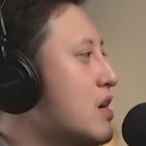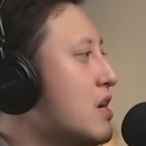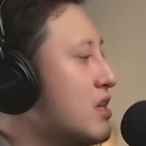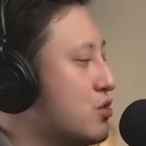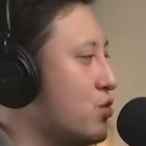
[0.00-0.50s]

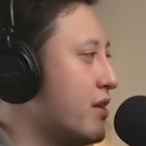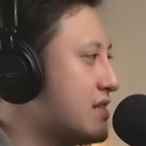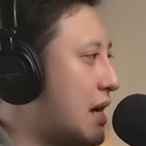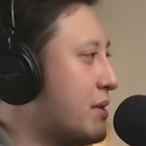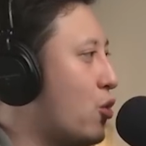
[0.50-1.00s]
你所有的
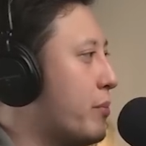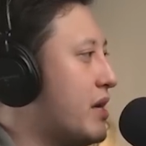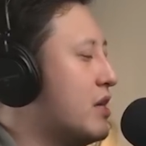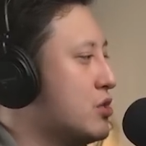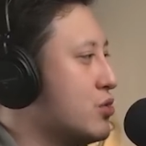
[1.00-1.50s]
加密货币
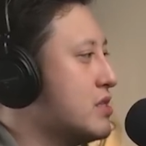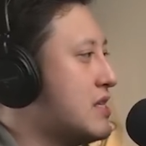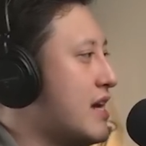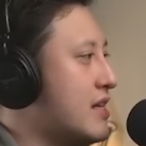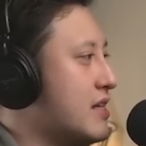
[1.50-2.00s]
啊都是
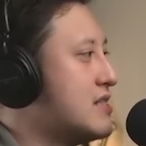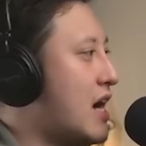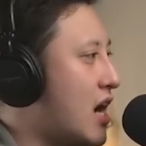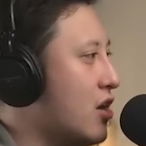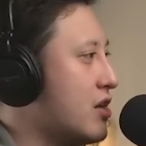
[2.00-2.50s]
在你的账
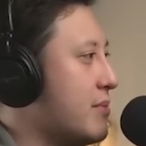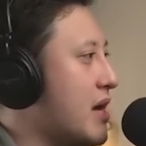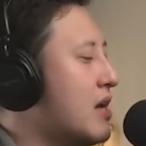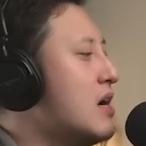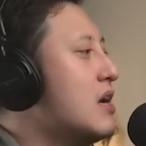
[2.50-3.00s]
号里
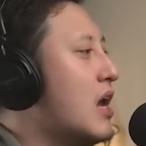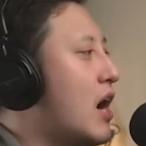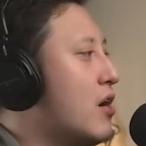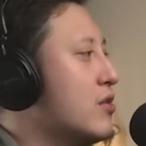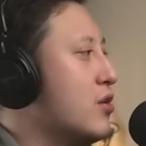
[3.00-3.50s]
面，然
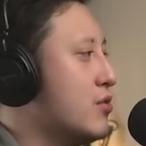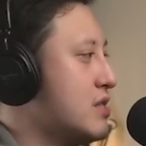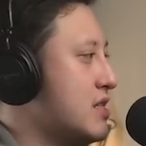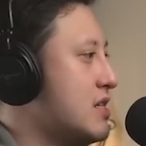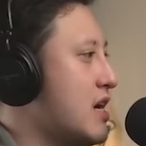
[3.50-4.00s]
后有
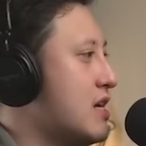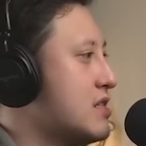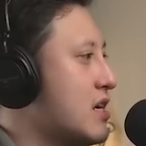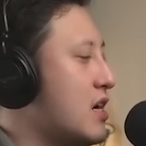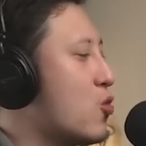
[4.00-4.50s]
这些这
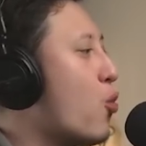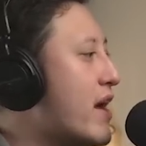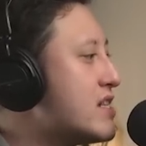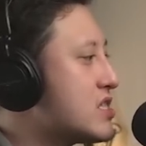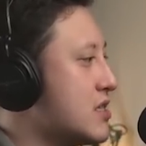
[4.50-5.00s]
个
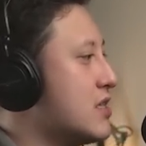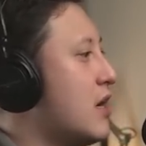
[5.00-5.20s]
规则哦。